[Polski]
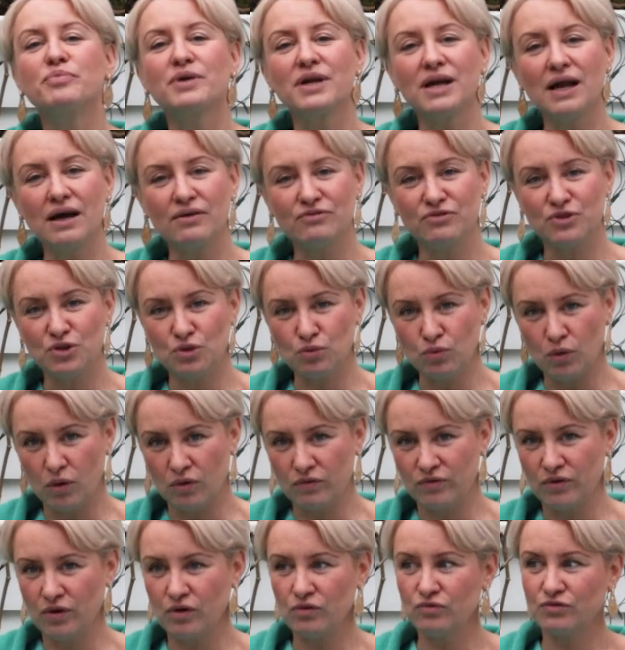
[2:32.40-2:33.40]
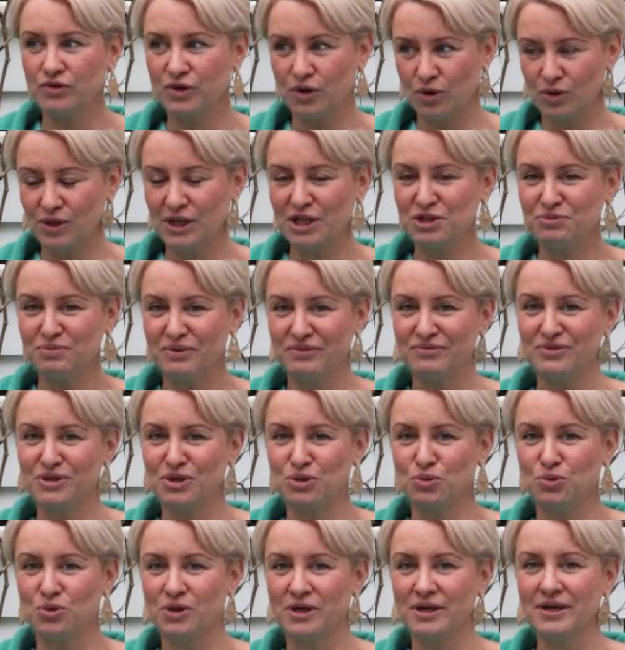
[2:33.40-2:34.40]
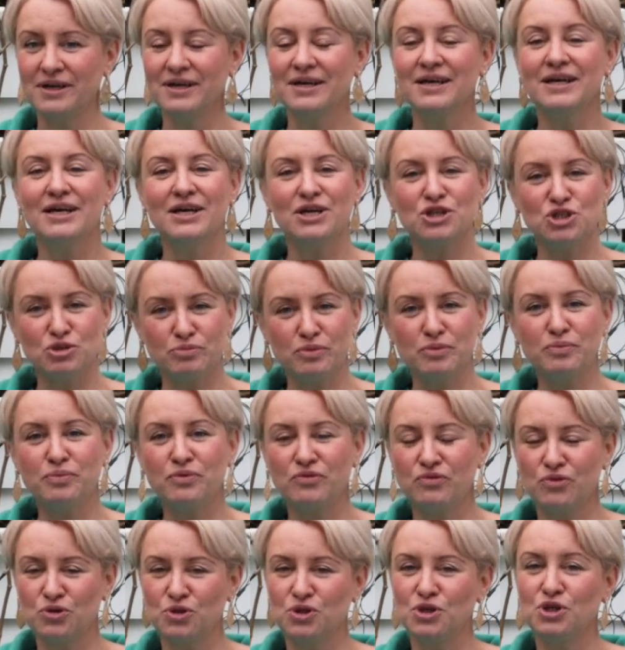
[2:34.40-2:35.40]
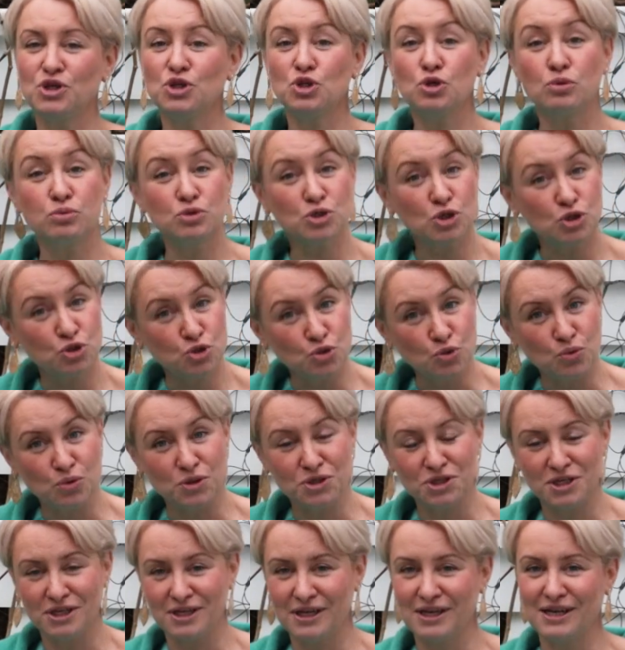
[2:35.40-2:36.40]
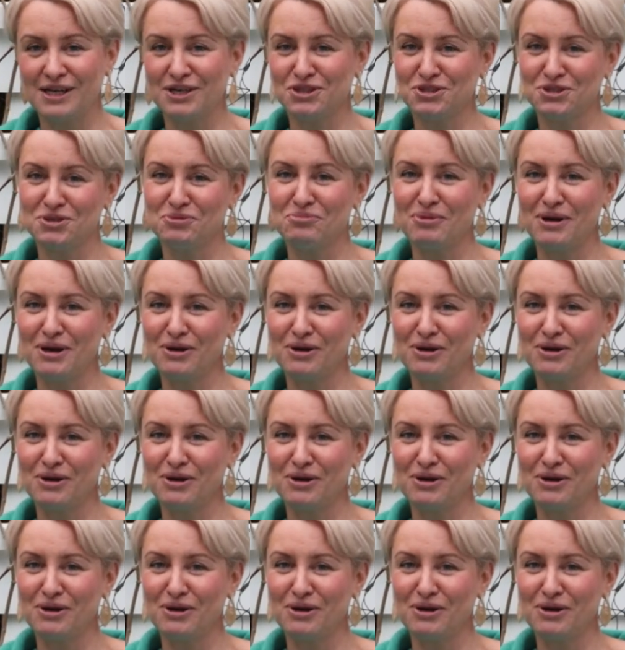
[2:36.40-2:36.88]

prawidłowo wykonać pewne ruchy, żeby powojniki dobrze czuły się na naszych